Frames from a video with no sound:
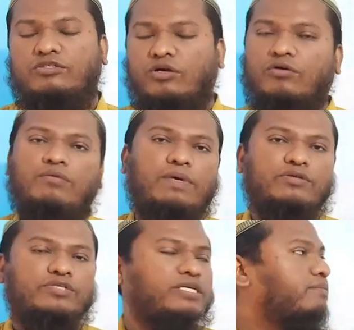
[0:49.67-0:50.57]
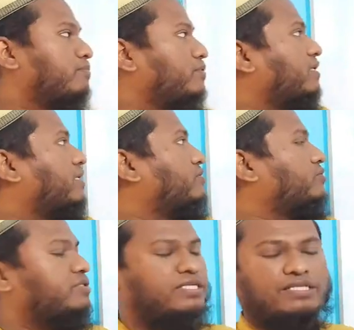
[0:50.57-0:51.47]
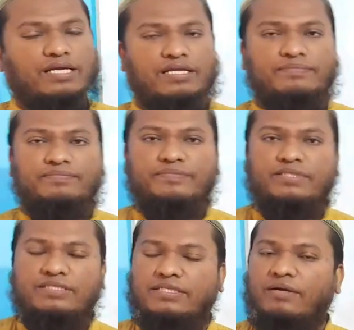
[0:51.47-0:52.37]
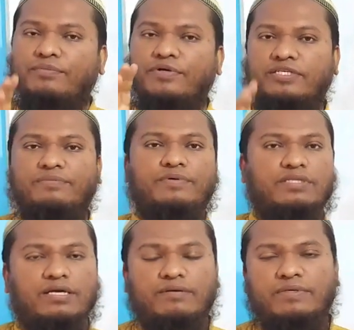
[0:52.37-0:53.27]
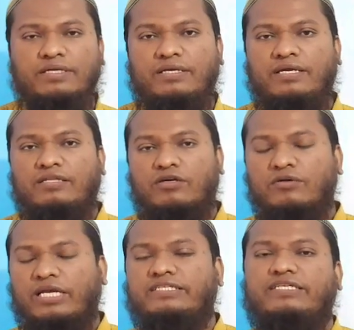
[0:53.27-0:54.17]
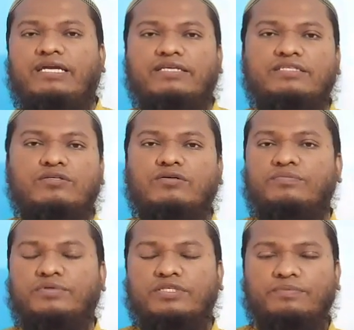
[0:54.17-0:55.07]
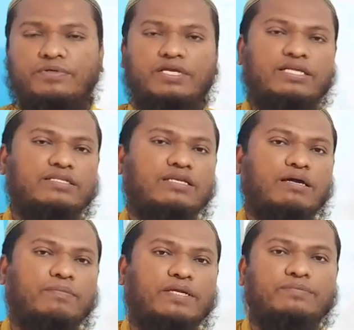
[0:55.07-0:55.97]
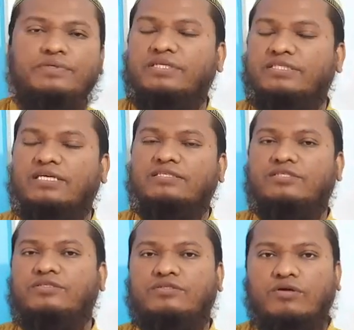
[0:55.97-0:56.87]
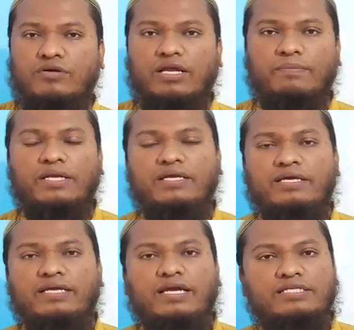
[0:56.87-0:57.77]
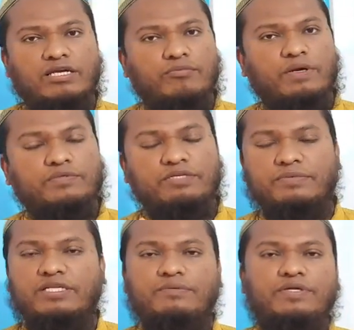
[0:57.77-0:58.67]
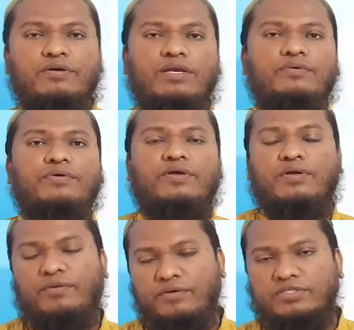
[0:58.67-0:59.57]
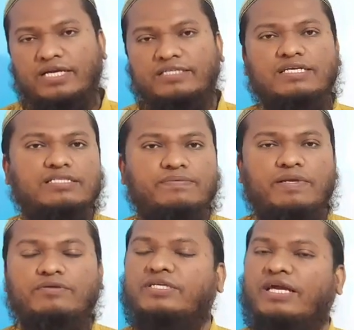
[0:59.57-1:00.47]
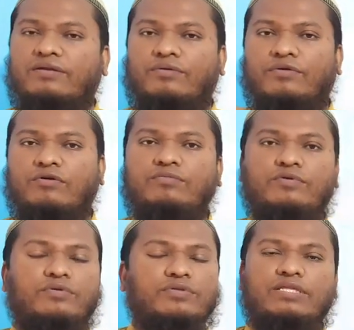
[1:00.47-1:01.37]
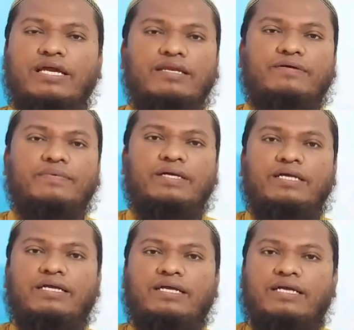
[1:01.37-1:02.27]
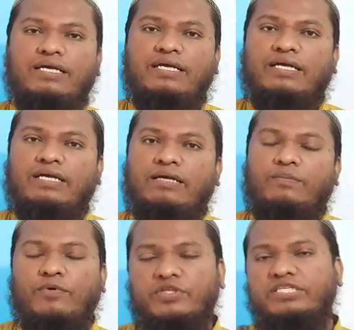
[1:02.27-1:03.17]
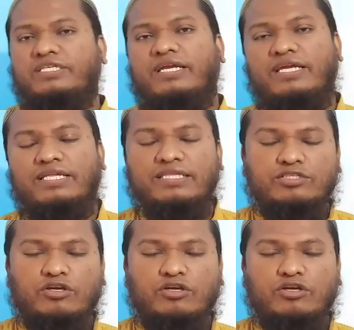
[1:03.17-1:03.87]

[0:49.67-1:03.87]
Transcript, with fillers: সকল মানুষই বুয়েটকে জোর দিয়ে থাকে যে না বুয়েটই পড়তে হবে তখন একটা শিক্ষার্থী যখন বুয়েটে পরীক্ষা দিতে না পারে বুয়েটে চান্স যখন না পায় স্বাভাবিকভাবে সে মেধাবী হলেও অন্য জায়গায় চান্স পেলেও সে আর ওরকম গুরুত্ব দেয় না প্রতিষ্ঠান কেন্দ্রিক